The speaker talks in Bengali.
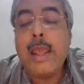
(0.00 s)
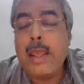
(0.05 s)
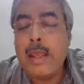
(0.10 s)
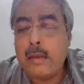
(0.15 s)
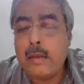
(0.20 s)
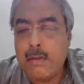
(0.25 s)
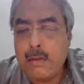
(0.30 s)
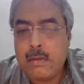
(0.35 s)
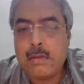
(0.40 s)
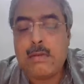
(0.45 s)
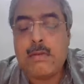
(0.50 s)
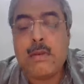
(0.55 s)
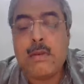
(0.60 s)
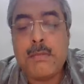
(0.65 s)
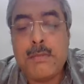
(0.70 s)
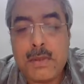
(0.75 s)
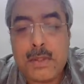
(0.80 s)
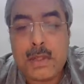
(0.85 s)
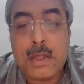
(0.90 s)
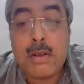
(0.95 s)
এইগুলোর
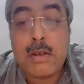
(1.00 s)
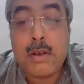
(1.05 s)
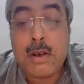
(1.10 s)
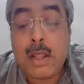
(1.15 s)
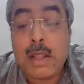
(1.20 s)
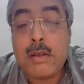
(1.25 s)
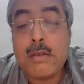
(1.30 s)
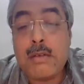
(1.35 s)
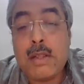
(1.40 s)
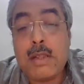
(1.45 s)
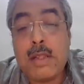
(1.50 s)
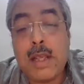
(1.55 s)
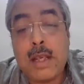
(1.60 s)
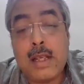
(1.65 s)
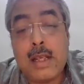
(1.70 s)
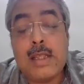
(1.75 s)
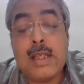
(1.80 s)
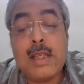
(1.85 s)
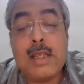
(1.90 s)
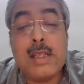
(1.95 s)
মধ্যে লড়াই করে
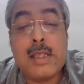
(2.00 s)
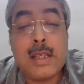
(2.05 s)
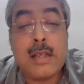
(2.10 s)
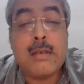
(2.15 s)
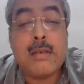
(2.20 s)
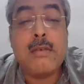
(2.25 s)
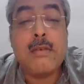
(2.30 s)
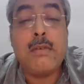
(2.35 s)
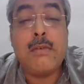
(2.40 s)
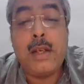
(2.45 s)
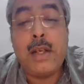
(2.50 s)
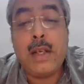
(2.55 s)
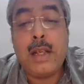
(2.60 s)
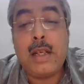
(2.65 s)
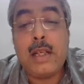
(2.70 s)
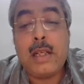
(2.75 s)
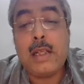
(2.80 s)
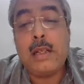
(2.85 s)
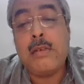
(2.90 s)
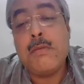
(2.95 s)
দেখা যায় যে কোভিড
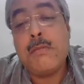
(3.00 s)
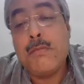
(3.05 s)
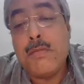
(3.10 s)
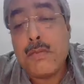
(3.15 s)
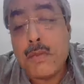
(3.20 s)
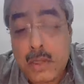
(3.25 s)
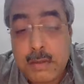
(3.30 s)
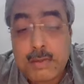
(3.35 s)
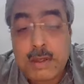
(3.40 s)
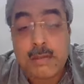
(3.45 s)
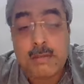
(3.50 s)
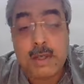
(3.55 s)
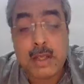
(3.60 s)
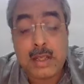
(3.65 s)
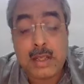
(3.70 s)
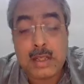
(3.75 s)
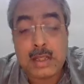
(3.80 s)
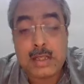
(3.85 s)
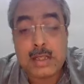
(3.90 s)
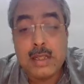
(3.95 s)
নাইন্টিন খুব বুদ্ধিমান
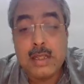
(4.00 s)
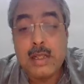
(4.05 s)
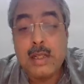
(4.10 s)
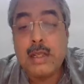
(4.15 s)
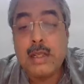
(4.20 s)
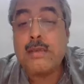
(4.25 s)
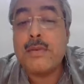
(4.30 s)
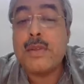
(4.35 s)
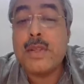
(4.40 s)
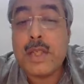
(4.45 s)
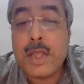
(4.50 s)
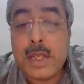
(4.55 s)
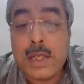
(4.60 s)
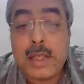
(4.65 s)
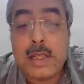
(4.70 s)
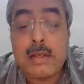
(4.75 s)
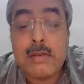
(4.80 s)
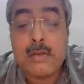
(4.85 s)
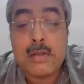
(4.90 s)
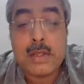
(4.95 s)
ভাইরাস এবং সে
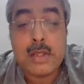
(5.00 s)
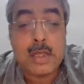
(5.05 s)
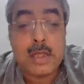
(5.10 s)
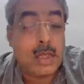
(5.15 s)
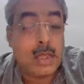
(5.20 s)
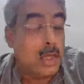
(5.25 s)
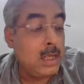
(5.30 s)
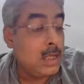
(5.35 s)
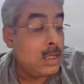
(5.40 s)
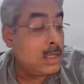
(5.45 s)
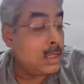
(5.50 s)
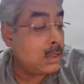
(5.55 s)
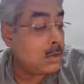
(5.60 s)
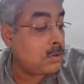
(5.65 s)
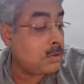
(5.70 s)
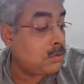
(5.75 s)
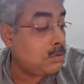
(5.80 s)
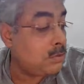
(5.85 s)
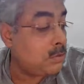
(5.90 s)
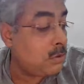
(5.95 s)
কি করছে সে
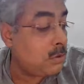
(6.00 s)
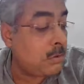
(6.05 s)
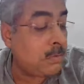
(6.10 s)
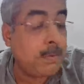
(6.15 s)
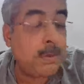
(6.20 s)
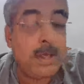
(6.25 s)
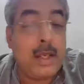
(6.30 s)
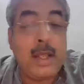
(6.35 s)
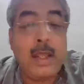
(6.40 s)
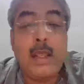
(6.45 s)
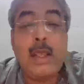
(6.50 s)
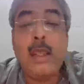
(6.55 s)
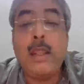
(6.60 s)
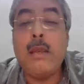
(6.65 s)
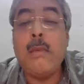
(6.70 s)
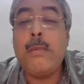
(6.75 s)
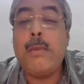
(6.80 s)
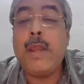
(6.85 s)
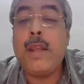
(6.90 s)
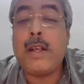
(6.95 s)
সুযোগ পেলেই
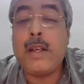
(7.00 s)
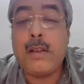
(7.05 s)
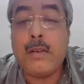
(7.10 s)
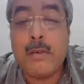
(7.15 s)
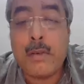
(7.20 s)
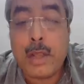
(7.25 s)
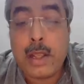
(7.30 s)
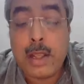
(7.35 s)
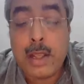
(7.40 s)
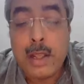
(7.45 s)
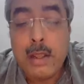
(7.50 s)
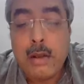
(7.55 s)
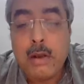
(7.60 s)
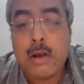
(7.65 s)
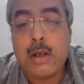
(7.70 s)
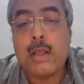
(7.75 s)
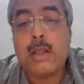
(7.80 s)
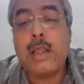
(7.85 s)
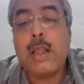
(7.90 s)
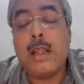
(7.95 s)
ইনফেক্ট করে
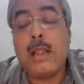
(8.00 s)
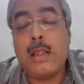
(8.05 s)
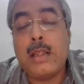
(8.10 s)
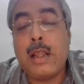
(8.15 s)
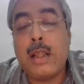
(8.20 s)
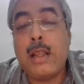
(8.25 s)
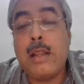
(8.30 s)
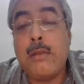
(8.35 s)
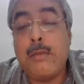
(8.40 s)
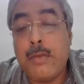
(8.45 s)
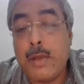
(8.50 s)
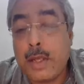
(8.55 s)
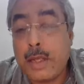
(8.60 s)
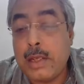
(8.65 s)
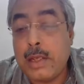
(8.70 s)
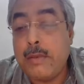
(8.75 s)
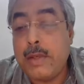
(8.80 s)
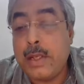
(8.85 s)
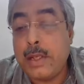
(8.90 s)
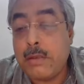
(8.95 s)
অর্থাৎ তার
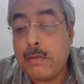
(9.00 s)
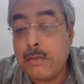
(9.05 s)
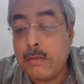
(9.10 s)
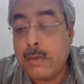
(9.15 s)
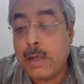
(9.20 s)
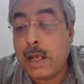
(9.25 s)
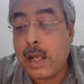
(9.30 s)
ইনফেক্টিভিটি খুব